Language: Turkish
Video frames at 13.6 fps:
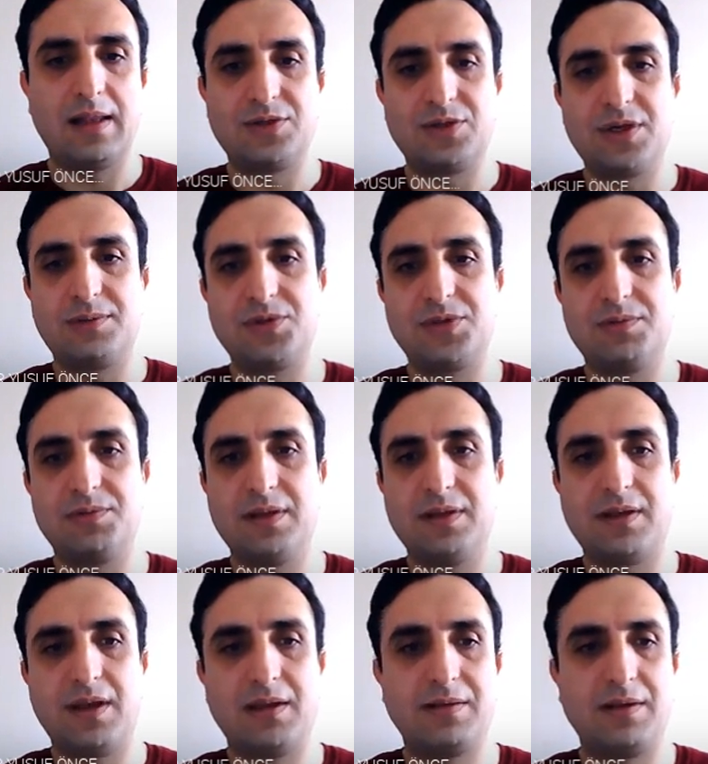anlatacağım
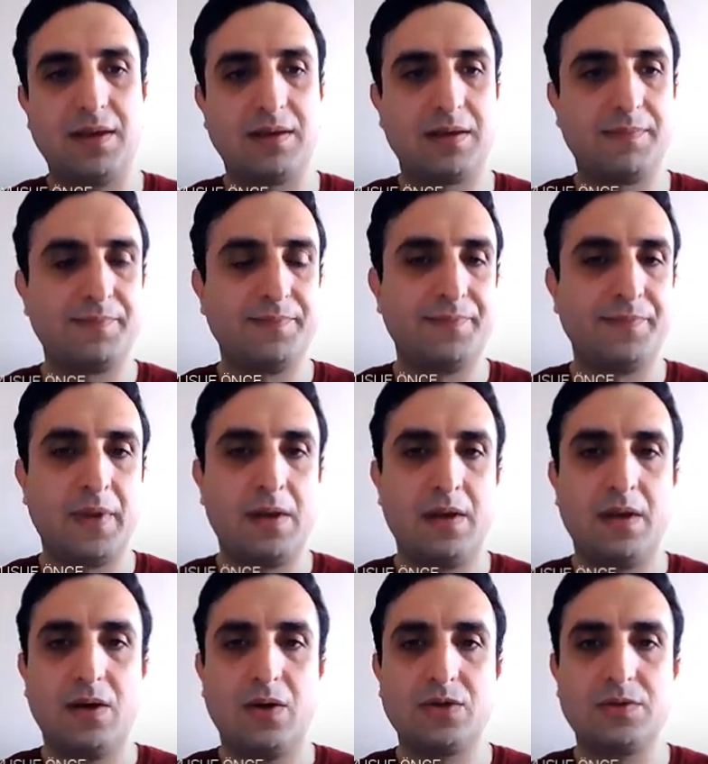şimdi tek tek.
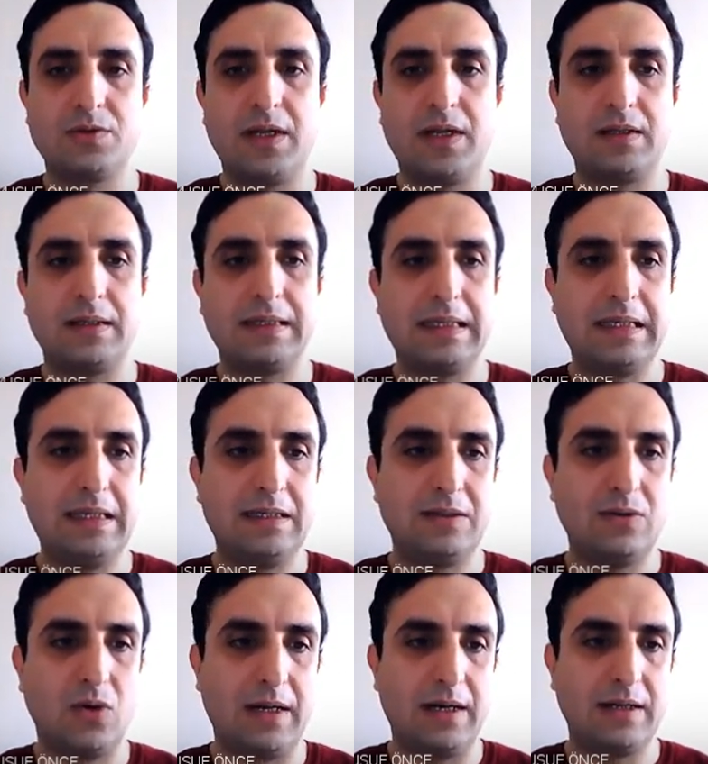O zaman
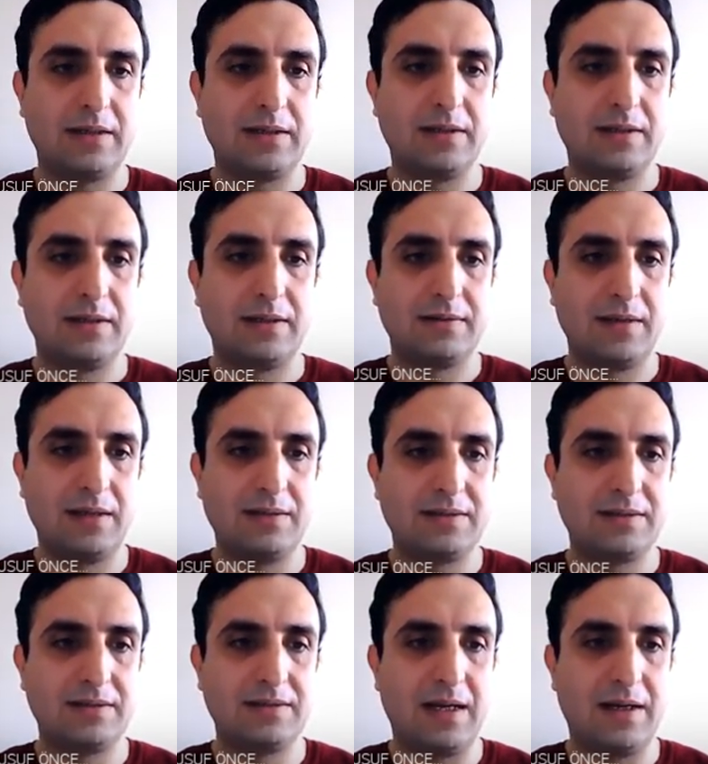ilk olarak
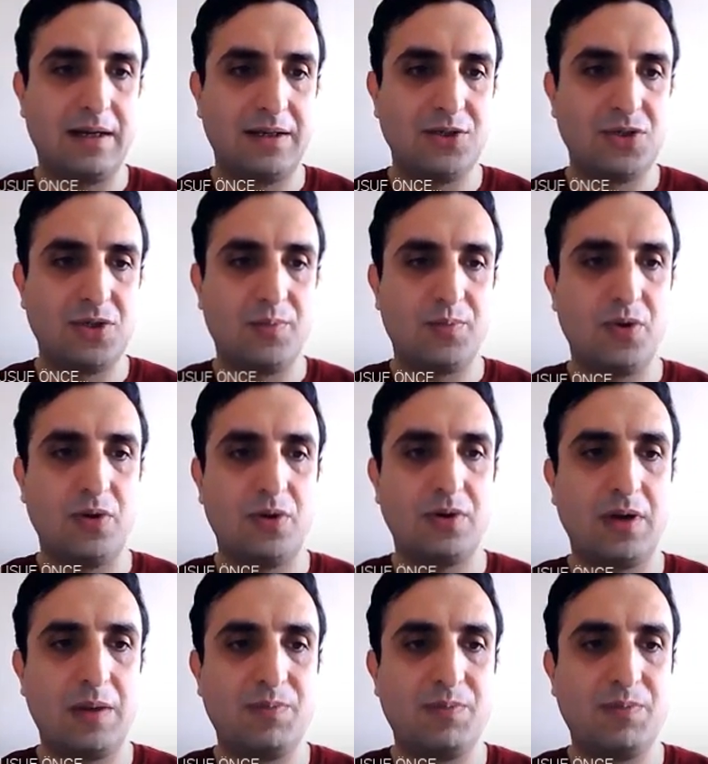testisler ne iş yapıyor?